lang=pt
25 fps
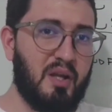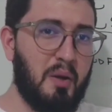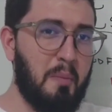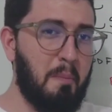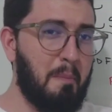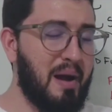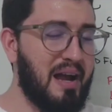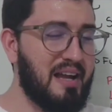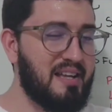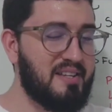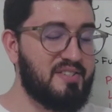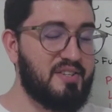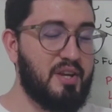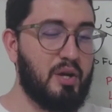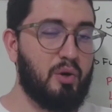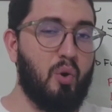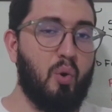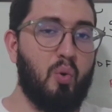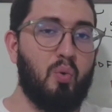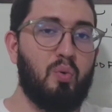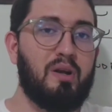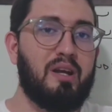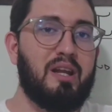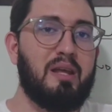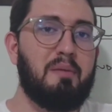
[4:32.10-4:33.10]
Mas
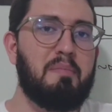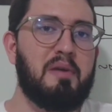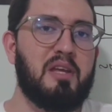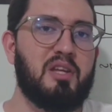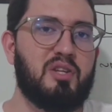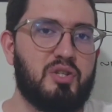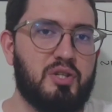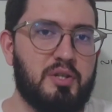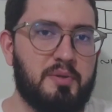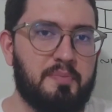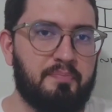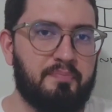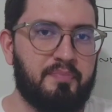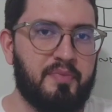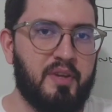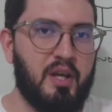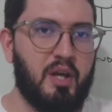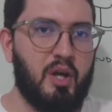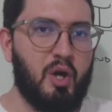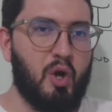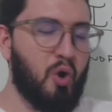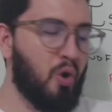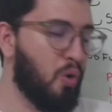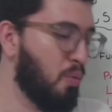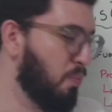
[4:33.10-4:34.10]
chegou um limite.
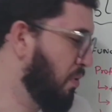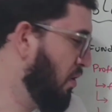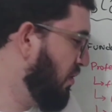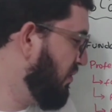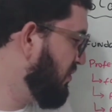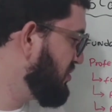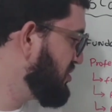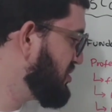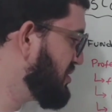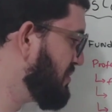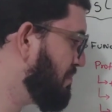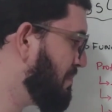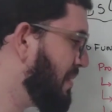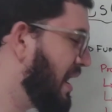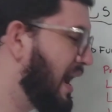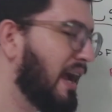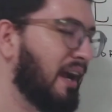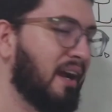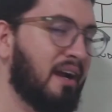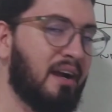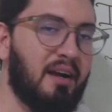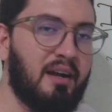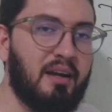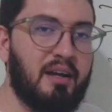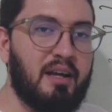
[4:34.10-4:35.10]
O povo de
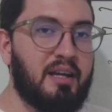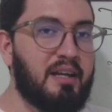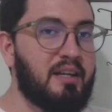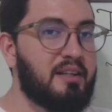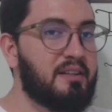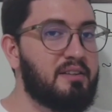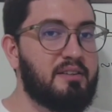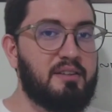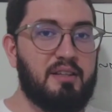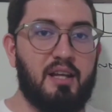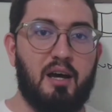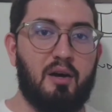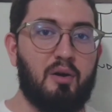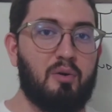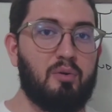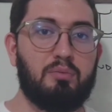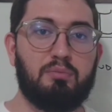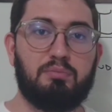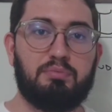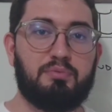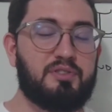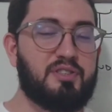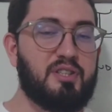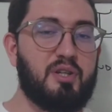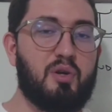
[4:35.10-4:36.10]
Meca
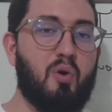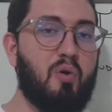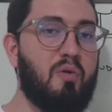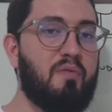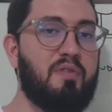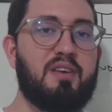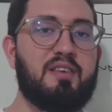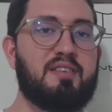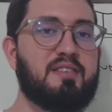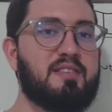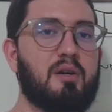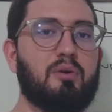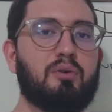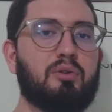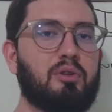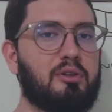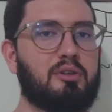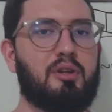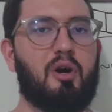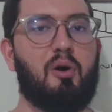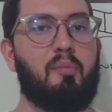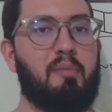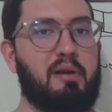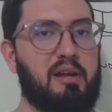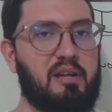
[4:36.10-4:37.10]
não se convenceu
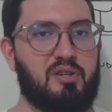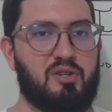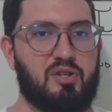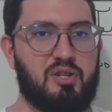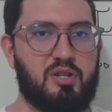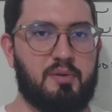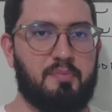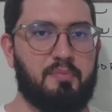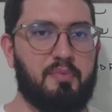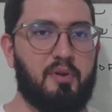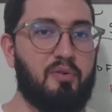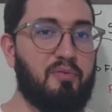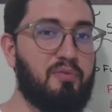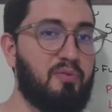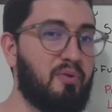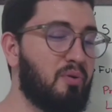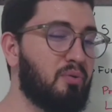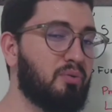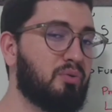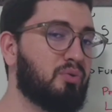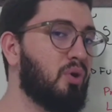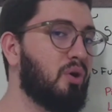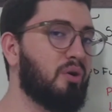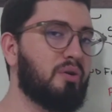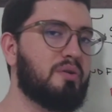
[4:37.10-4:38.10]
totalmente. Não
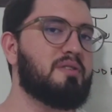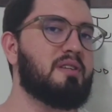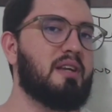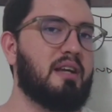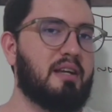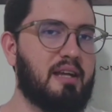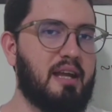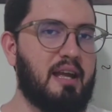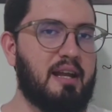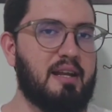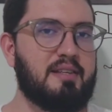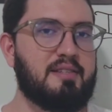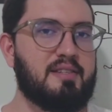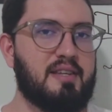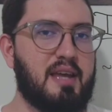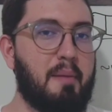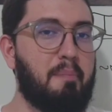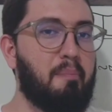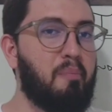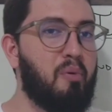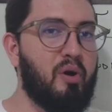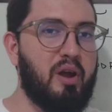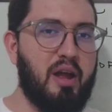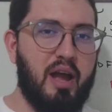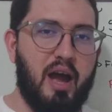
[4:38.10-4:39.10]
foram todos aqueles que
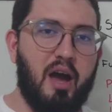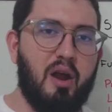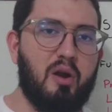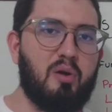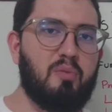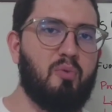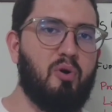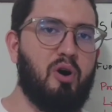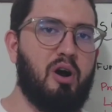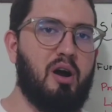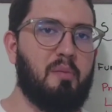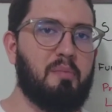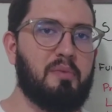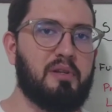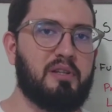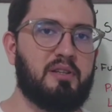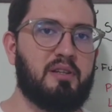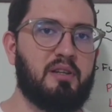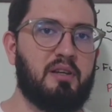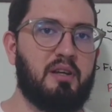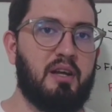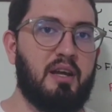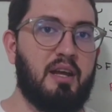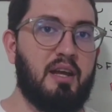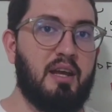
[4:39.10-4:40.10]
apoiaram Mohammed.
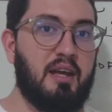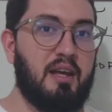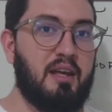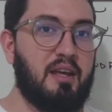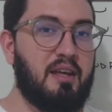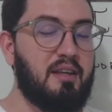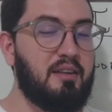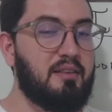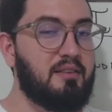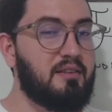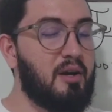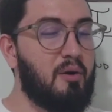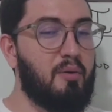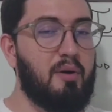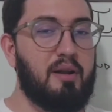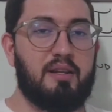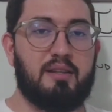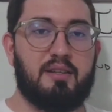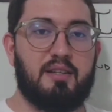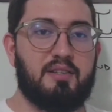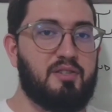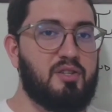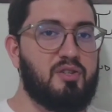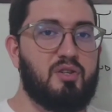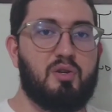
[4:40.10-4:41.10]
Então
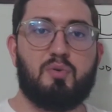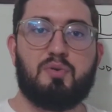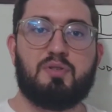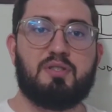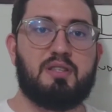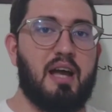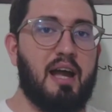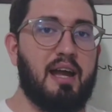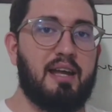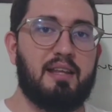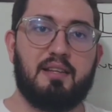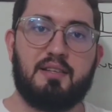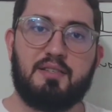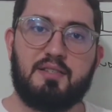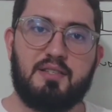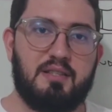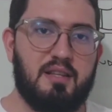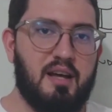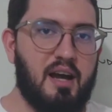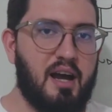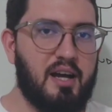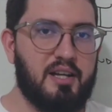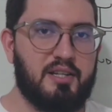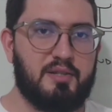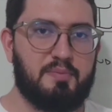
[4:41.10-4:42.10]
ele decidiu sair da
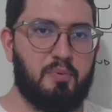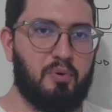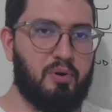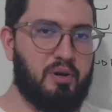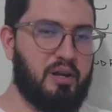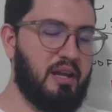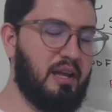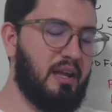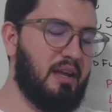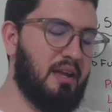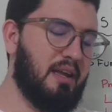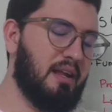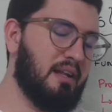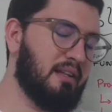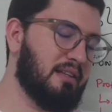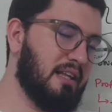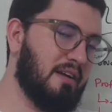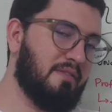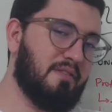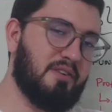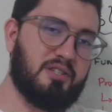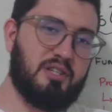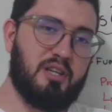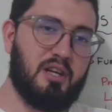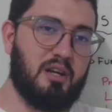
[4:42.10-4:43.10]
cidade, porque
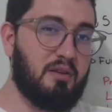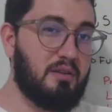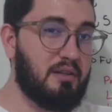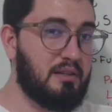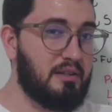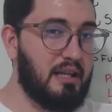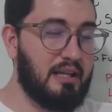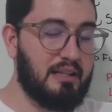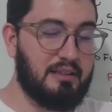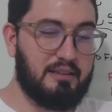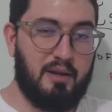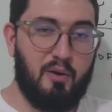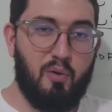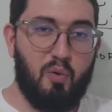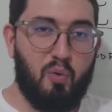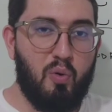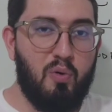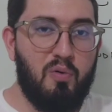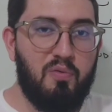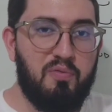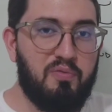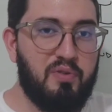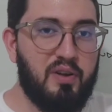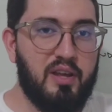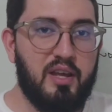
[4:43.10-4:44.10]
estava gerando até um
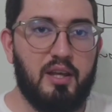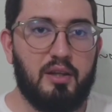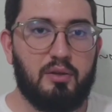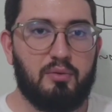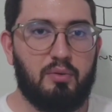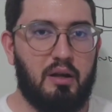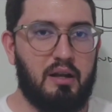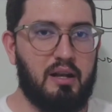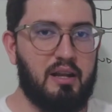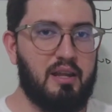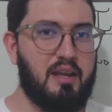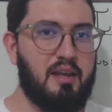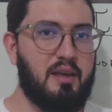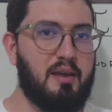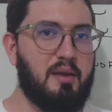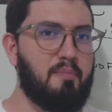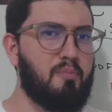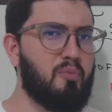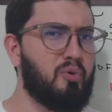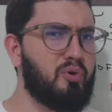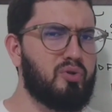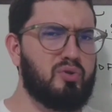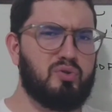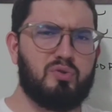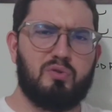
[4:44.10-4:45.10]
conflito ali,
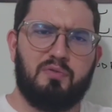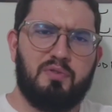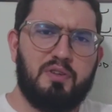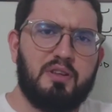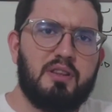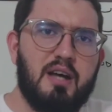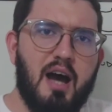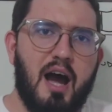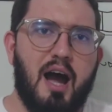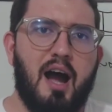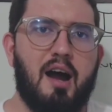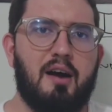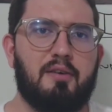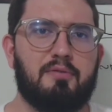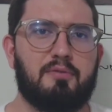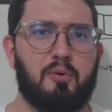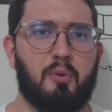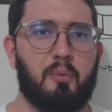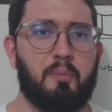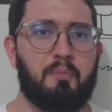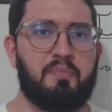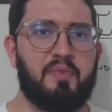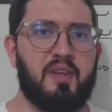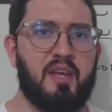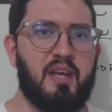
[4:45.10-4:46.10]
muitos
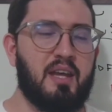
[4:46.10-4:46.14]
duvidavam,